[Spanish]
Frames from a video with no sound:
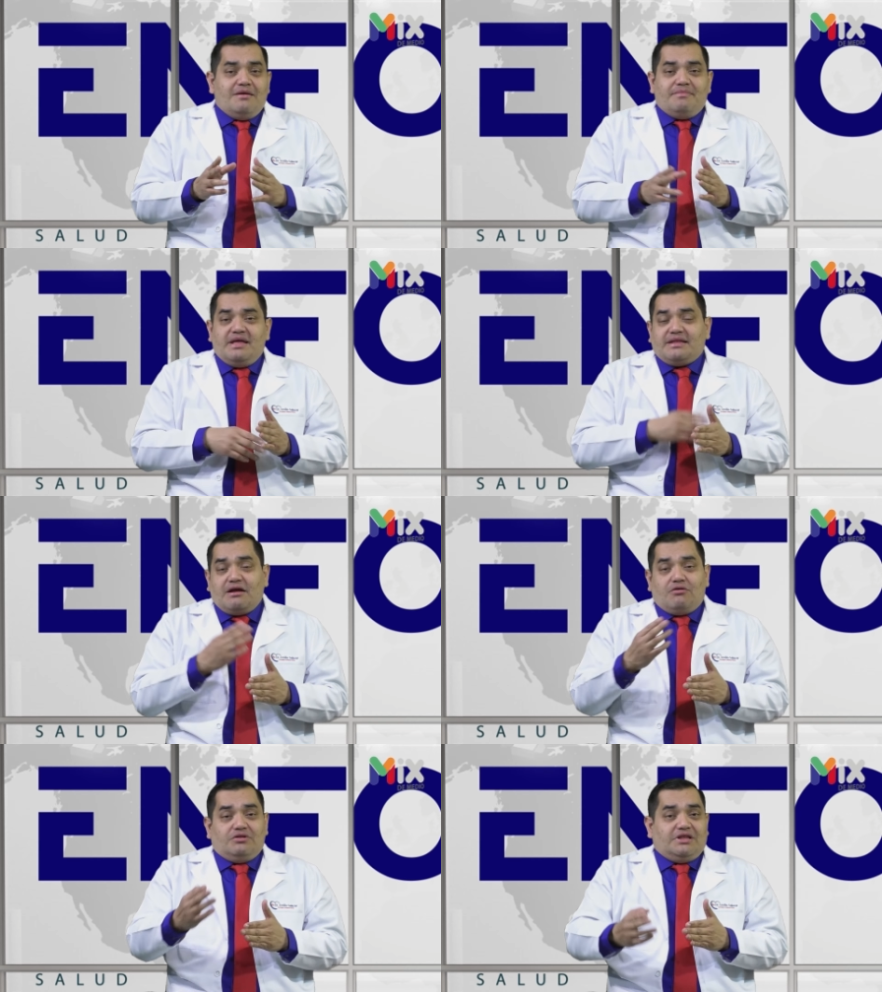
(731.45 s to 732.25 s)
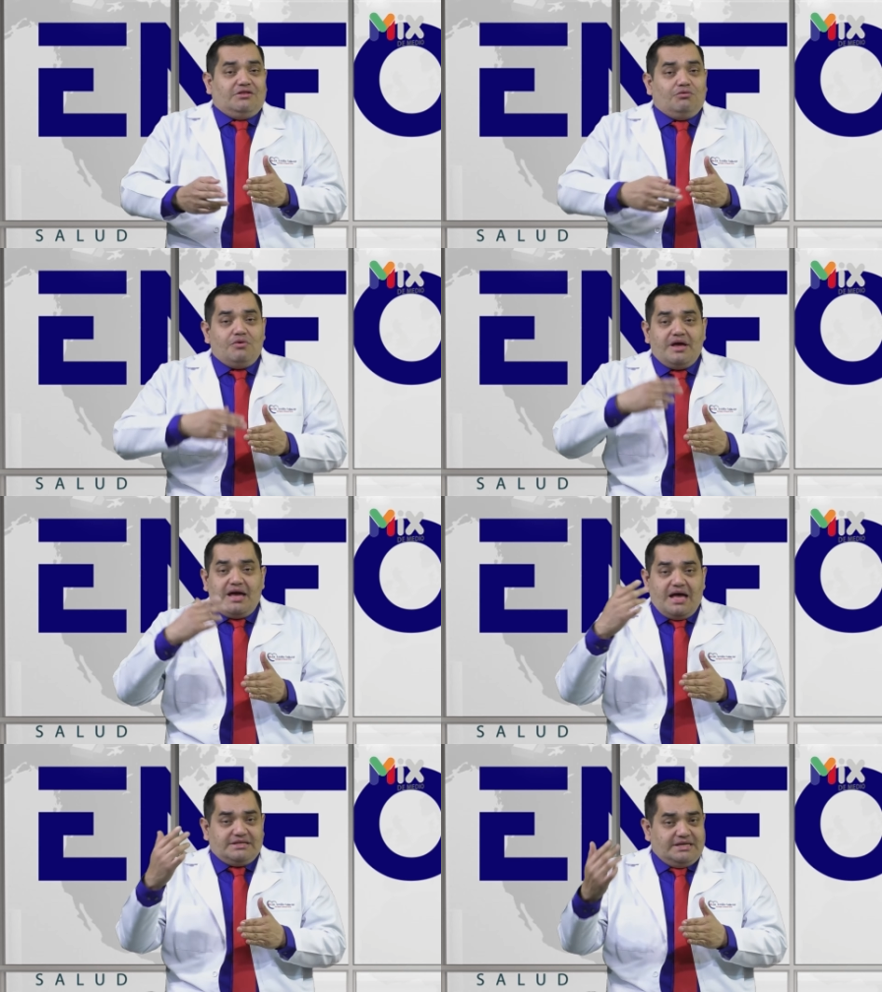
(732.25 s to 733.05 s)
mientras continúe
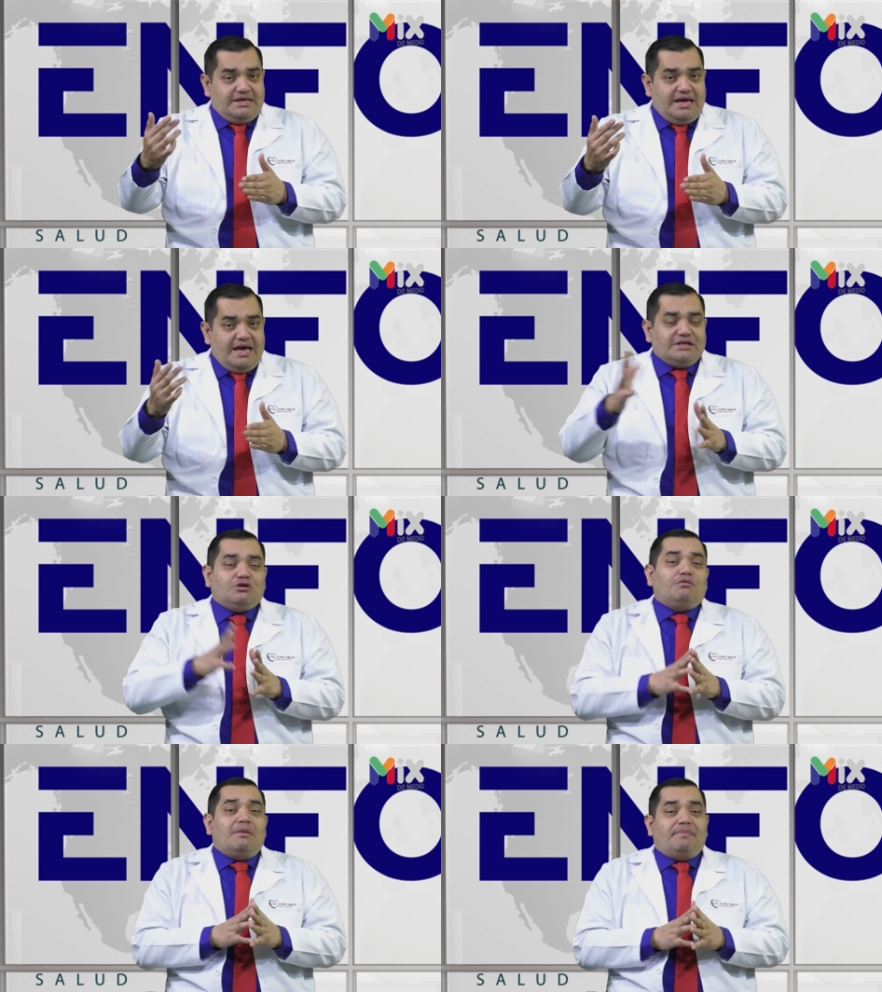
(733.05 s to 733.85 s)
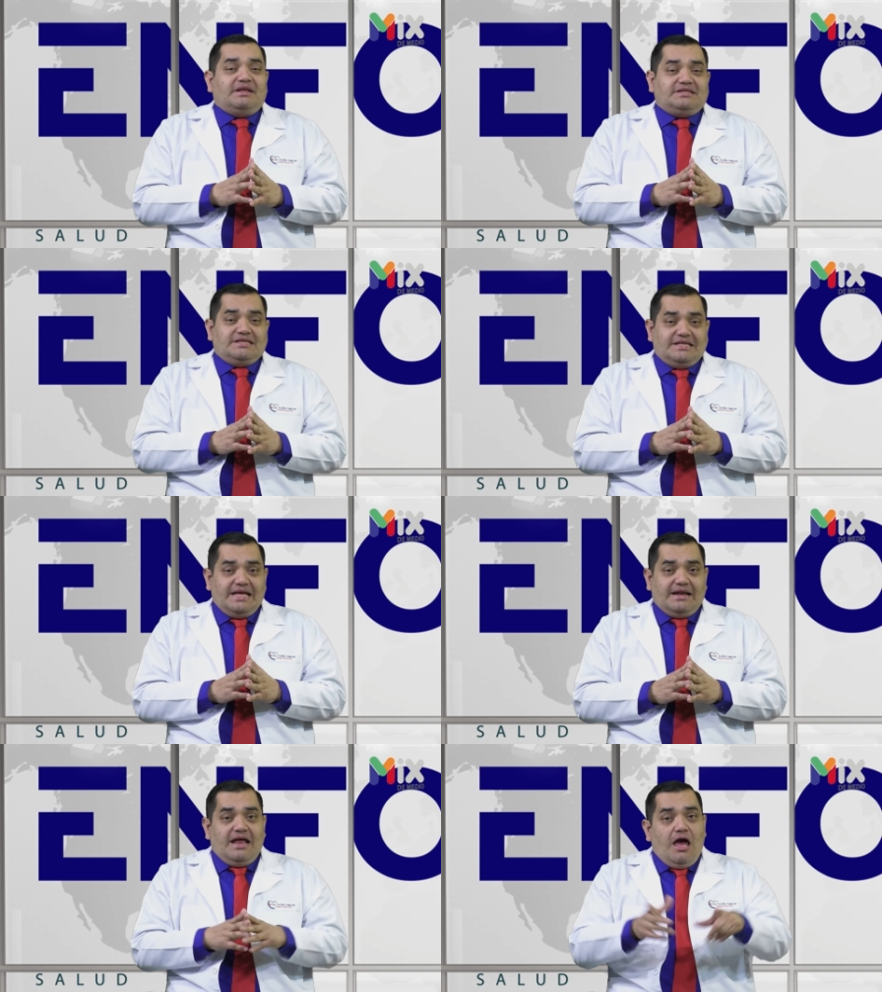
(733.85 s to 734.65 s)
allí, eso va a
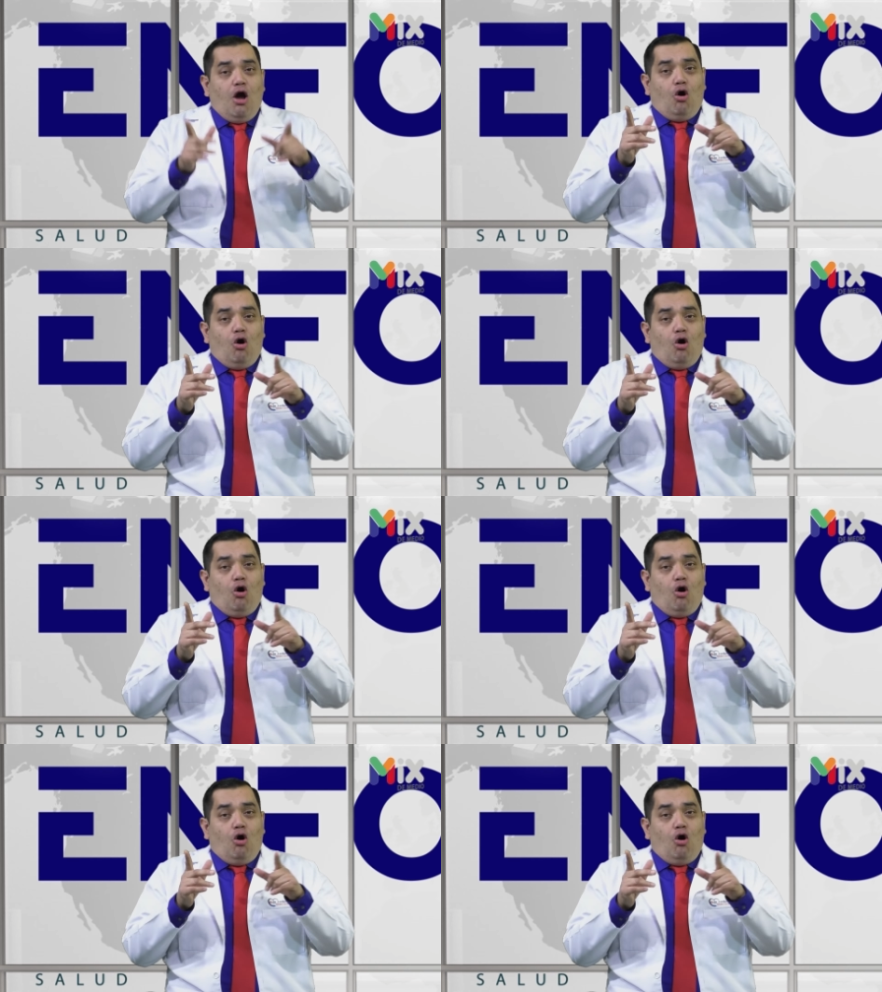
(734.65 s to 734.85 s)
persistir.